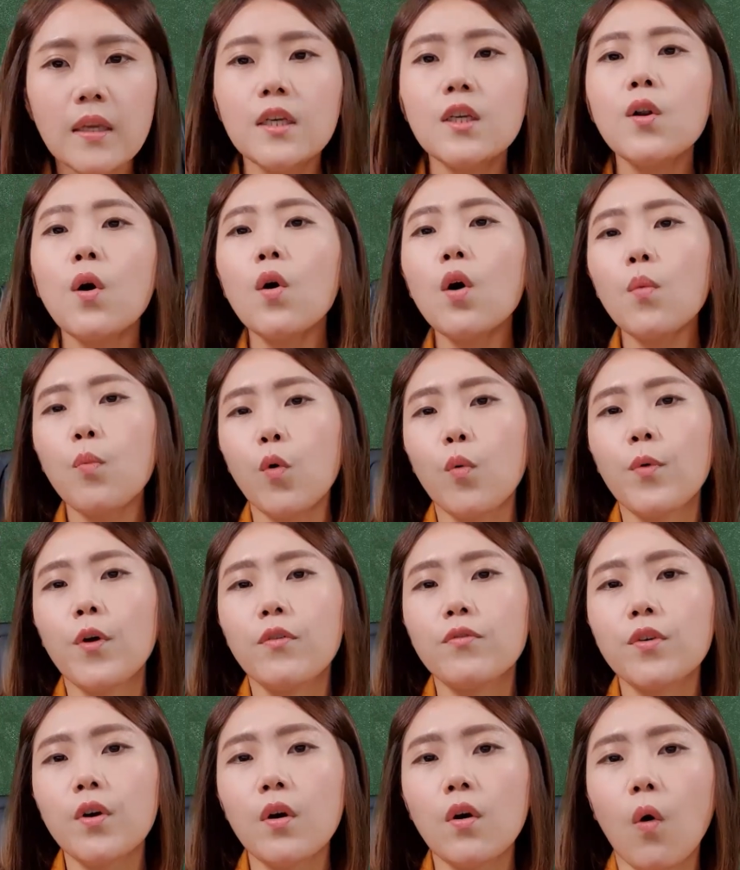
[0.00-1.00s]
이런 거
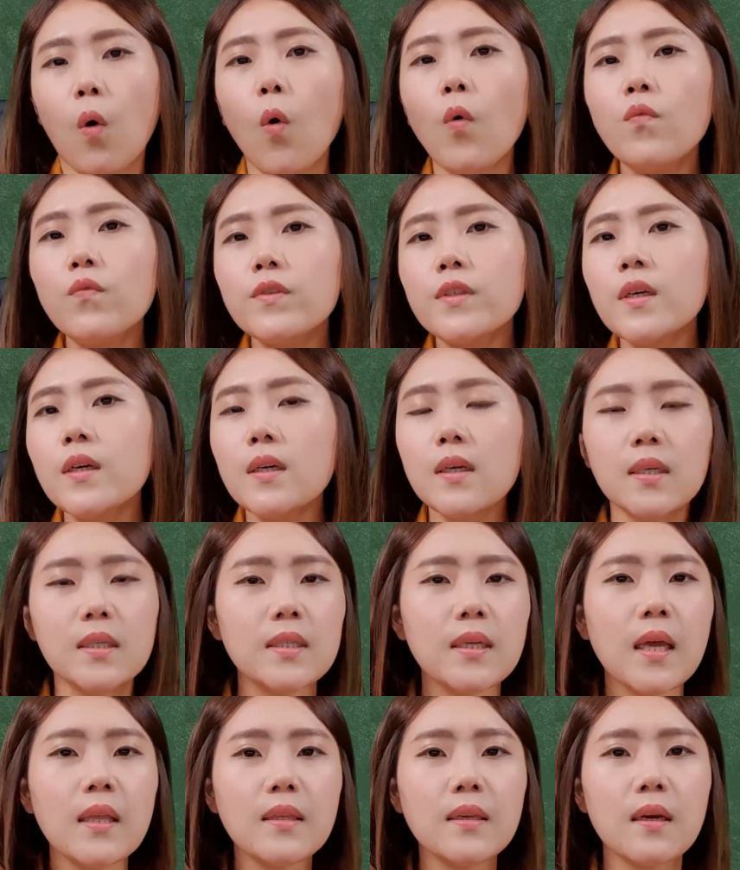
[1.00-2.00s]
보면요. 언제
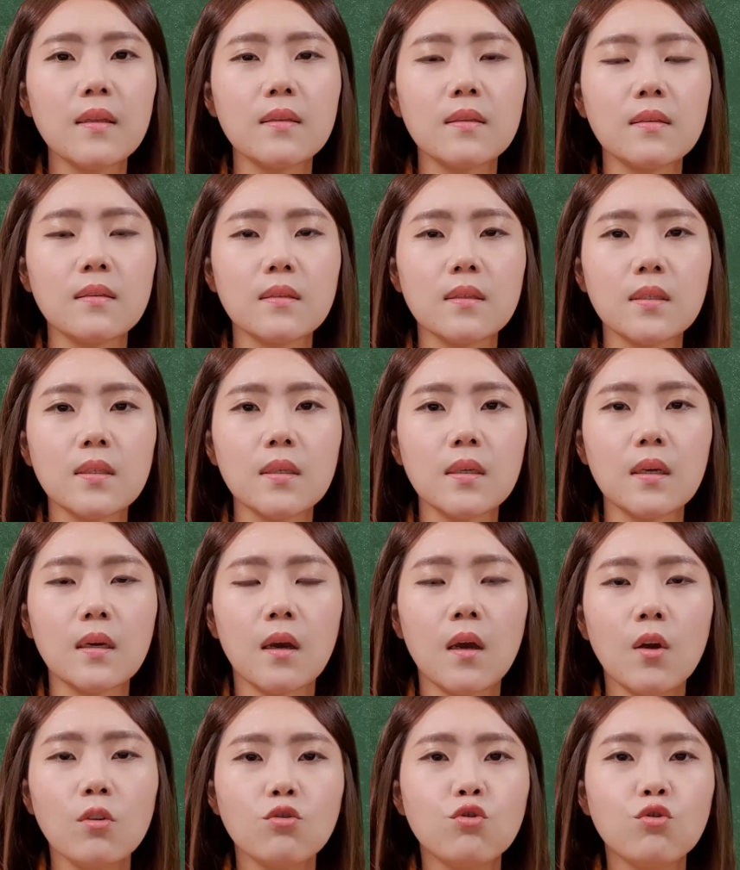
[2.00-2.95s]
그랬냐는 듯이